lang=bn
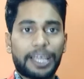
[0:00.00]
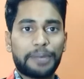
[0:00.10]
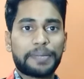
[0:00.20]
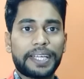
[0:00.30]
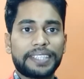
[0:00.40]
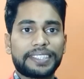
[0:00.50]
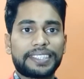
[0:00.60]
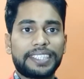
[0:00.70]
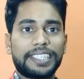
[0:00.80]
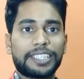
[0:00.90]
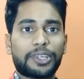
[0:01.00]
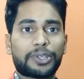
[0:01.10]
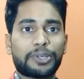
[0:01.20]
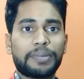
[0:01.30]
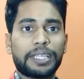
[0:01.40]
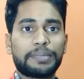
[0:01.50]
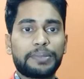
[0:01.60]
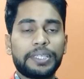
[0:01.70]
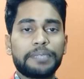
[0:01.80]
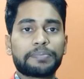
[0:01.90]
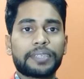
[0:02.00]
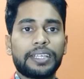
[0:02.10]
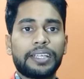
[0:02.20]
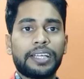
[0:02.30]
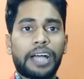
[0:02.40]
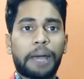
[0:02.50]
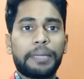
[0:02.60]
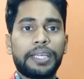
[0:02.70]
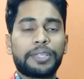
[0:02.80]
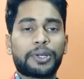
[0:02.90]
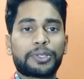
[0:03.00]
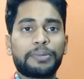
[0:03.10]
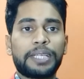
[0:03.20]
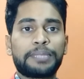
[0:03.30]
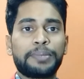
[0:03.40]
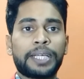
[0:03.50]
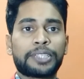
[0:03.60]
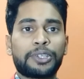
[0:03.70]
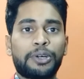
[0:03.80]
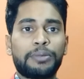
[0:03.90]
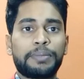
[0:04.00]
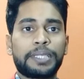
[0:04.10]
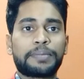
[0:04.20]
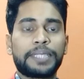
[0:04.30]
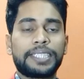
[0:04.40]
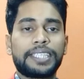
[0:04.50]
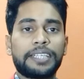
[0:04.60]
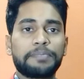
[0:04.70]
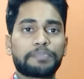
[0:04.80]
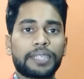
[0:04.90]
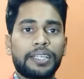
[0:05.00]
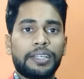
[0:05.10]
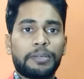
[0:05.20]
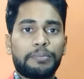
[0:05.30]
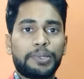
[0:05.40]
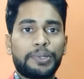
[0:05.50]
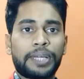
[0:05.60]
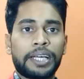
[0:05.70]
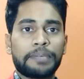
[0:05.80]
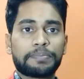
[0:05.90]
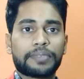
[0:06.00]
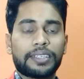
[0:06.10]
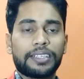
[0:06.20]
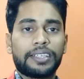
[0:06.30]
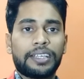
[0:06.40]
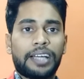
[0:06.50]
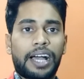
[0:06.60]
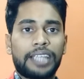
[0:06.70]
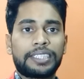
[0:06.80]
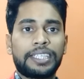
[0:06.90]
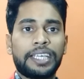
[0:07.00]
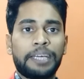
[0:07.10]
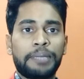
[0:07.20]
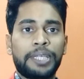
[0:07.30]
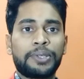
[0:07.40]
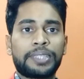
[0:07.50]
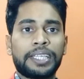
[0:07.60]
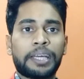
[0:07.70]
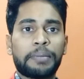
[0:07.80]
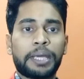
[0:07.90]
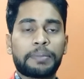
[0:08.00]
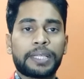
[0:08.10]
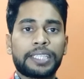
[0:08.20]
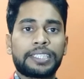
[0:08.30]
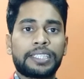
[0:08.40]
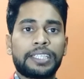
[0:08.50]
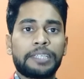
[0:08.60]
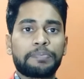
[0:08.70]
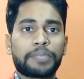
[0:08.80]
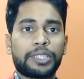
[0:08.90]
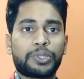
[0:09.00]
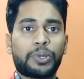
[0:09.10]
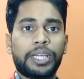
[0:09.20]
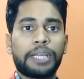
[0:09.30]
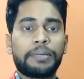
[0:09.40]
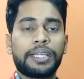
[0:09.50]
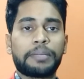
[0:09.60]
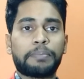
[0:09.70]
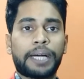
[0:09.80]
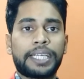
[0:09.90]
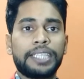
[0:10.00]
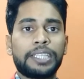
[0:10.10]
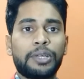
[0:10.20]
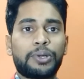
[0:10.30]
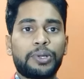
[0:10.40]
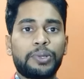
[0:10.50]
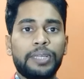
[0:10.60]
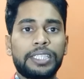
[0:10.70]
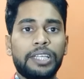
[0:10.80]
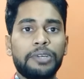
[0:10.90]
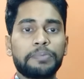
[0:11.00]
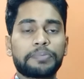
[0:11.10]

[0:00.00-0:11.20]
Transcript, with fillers: হ্যালো ফ্রেন্ডস দিস ইজ ডক্টর বিলাস বুই আমি ডক্টর বিলাস বুই একজন হোমিওপ্যাথিক ফিজিশিয়ান বন্ধুরা আজকে এই ভিডিওতে আমি আপনাদের সাথে সরিনামের বাকি যে লক্ষণগুলি ছিল